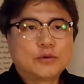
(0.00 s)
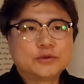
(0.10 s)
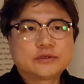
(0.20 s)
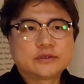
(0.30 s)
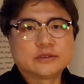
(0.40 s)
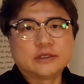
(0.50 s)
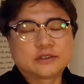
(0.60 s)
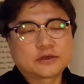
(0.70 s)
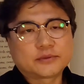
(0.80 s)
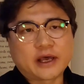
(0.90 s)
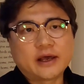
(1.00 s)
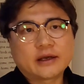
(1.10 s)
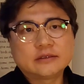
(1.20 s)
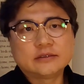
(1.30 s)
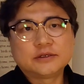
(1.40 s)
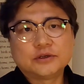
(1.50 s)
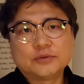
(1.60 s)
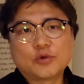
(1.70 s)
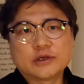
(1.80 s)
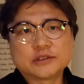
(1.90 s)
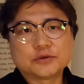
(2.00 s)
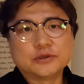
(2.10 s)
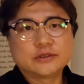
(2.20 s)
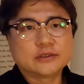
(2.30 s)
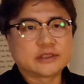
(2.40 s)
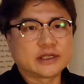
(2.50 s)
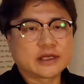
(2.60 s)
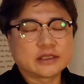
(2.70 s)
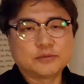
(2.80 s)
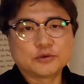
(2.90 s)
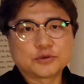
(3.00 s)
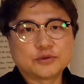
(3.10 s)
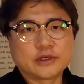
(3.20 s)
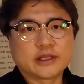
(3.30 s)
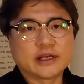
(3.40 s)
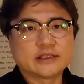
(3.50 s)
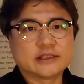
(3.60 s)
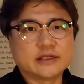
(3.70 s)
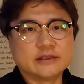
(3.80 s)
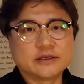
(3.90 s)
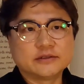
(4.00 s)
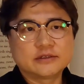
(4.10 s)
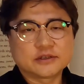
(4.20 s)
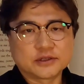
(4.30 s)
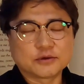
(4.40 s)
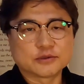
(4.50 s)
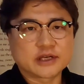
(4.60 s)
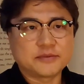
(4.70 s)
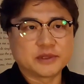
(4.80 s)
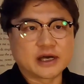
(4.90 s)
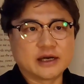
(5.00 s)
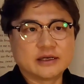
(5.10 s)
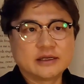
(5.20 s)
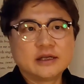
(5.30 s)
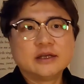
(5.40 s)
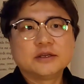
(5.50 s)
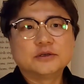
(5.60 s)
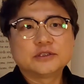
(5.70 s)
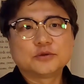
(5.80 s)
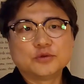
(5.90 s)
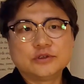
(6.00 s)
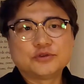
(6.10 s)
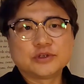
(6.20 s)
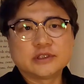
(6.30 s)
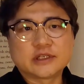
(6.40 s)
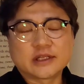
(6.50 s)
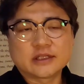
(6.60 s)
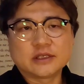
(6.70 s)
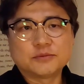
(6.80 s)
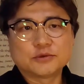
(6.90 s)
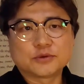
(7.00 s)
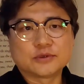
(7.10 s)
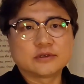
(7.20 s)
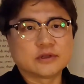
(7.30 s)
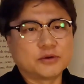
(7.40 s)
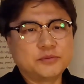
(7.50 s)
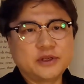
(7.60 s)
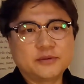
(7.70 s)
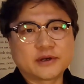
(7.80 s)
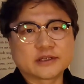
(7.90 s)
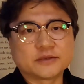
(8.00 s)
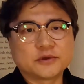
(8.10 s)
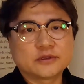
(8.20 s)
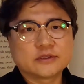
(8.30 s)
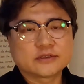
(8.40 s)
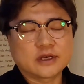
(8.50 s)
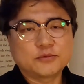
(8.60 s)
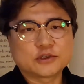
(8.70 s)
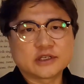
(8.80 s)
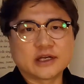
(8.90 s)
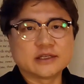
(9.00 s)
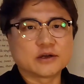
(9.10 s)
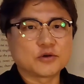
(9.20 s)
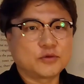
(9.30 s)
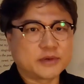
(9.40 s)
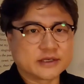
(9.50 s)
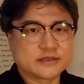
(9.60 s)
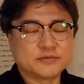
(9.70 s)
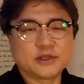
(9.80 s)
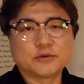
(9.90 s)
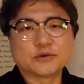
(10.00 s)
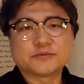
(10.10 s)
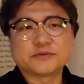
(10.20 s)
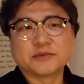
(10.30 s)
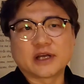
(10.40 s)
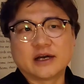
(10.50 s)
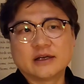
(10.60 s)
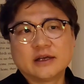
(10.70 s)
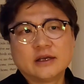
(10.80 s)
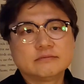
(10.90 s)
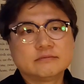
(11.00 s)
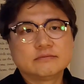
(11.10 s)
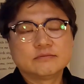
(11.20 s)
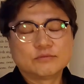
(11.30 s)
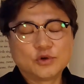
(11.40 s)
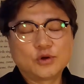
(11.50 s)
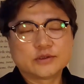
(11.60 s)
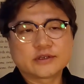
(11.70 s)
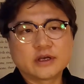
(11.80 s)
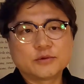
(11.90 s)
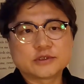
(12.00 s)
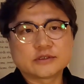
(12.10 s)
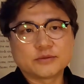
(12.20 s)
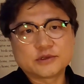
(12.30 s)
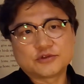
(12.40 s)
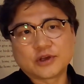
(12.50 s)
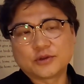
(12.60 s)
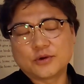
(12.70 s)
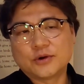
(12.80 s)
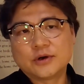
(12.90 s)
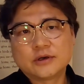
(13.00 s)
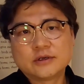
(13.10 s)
오늘은 이처럼 다양한 의견이 모아지고 있는 재난기본소득에 대한 제 의견을 전하고자 합니다. 현재 논의 중인 재난기본소득은 엄밀히 말하자면 사회복지가 아니라고 말씀드리고 싶습니다. 물론 사회복지 서비스 중에도